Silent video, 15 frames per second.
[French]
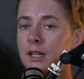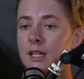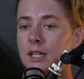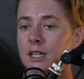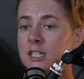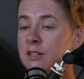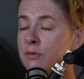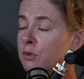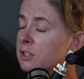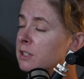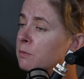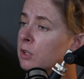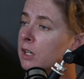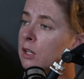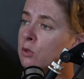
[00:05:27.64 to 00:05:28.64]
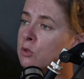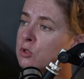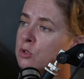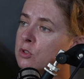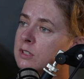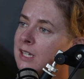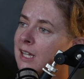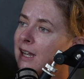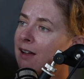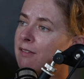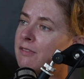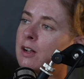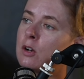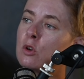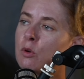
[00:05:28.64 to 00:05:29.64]
et j'ai forcément quelque chose qui a de la
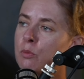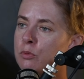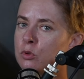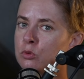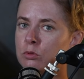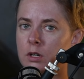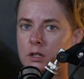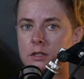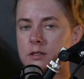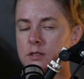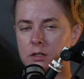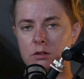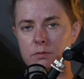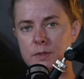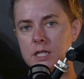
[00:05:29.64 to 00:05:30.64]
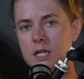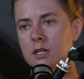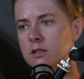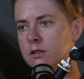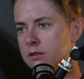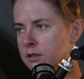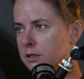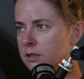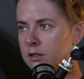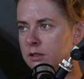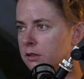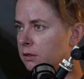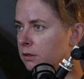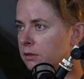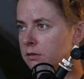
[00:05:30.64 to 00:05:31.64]
valeur pour toi. C'est comme ça,
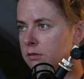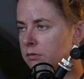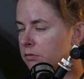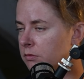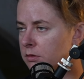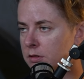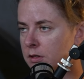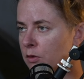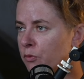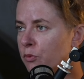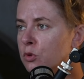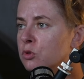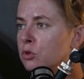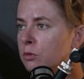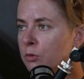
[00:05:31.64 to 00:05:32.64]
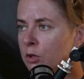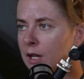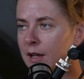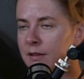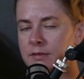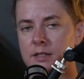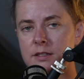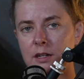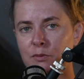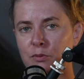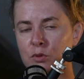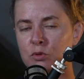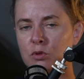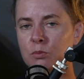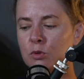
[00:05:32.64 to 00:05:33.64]
c'est le fonctionnement de la vie, c'est le
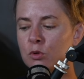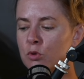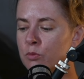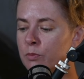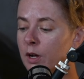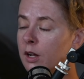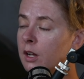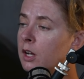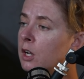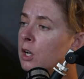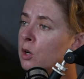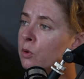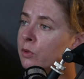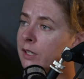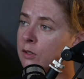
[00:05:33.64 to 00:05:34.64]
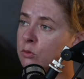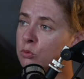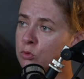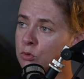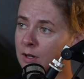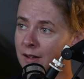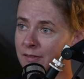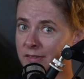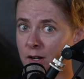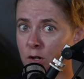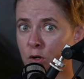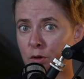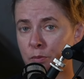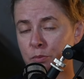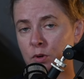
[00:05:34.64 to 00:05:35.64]
fonctionnement de l'humain. On a tous de la
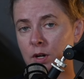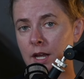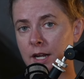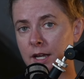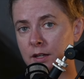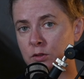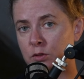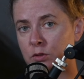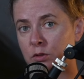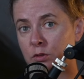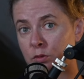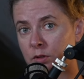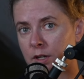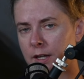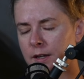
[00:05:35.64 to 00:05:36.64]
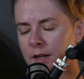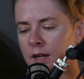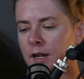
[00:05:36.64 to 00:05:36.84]
valeur pour quelqu'un d'autre. ok